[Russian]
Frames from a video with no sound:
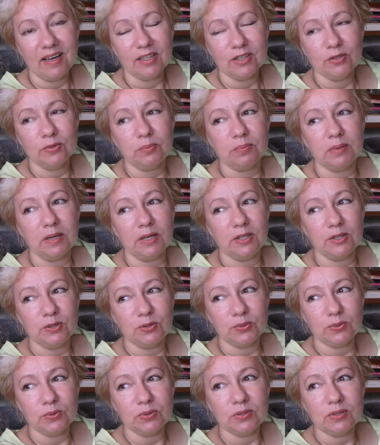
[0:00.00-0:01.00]
но ну,
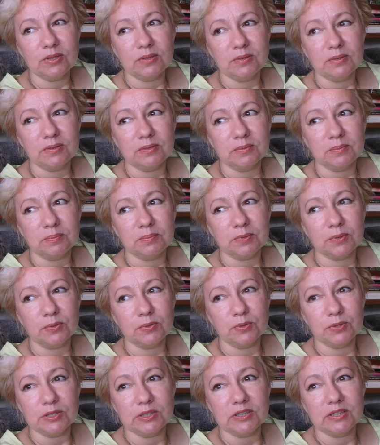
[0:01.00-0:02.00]
пальто
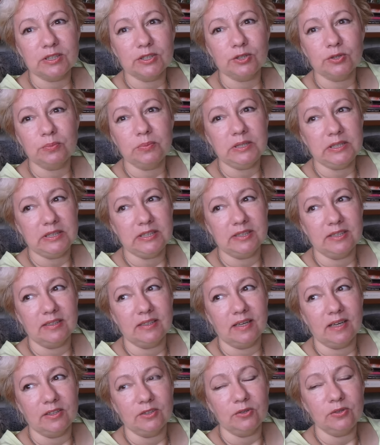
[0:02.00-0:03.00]
просто
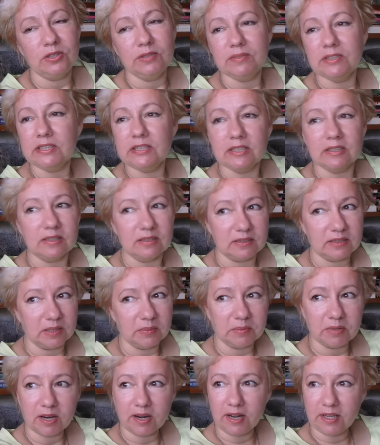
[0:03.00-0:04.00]
изумительно. Оно не висело
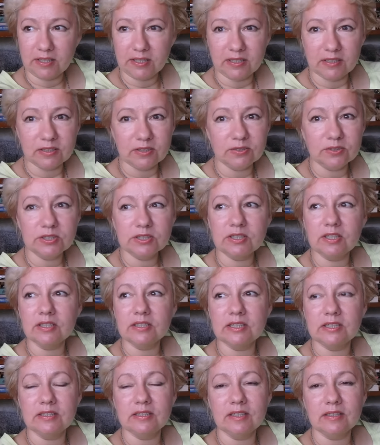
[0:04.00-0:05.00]
там ранее, то есть
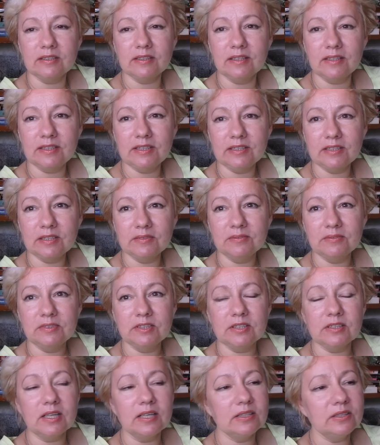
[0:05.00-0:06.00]
как-то иногда они там
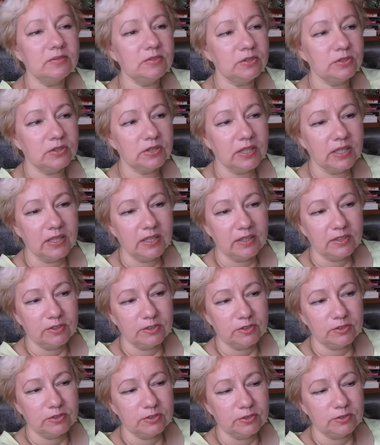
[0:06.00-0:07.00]
выкладывают
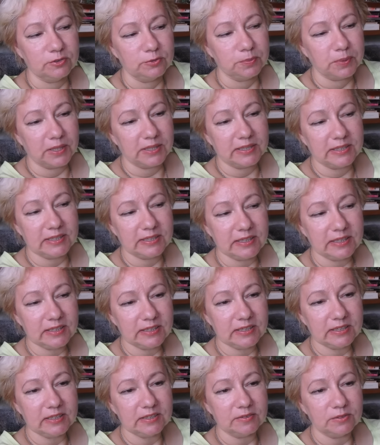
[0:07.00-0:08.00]
э, в
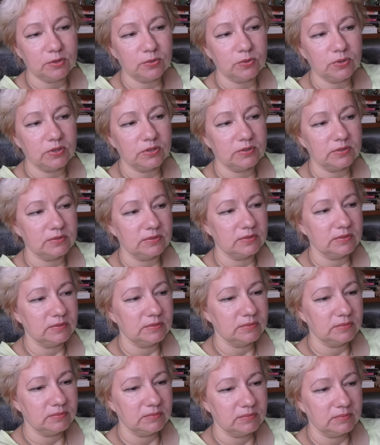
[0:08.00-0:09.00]
процессе, и вдруг
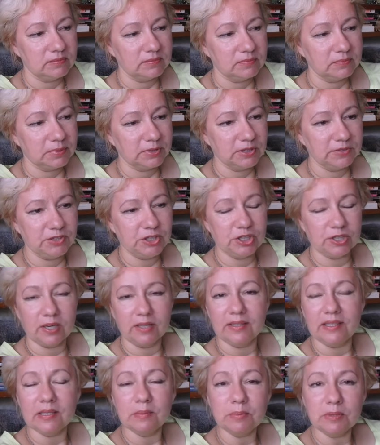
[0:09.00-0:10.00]
э, позавчера
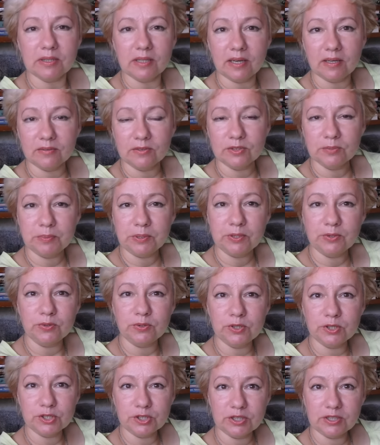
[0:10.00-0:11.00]
не было, а вот
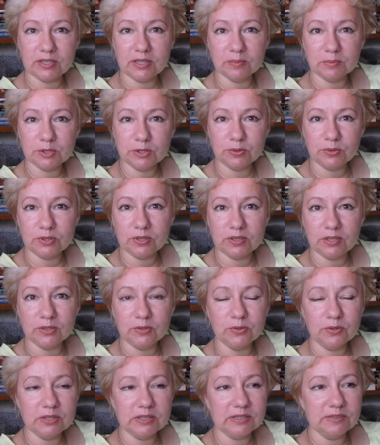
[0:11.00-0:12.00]
приходишь, и там что-то
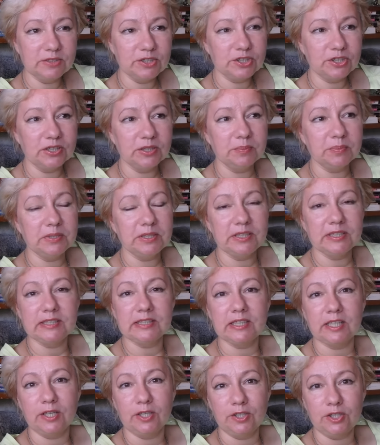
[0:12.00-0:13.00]
такое совершенно
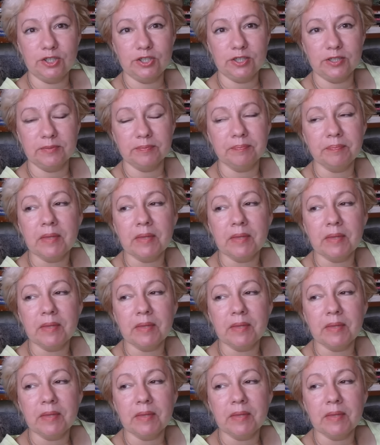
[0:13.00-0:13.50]
потрясающее.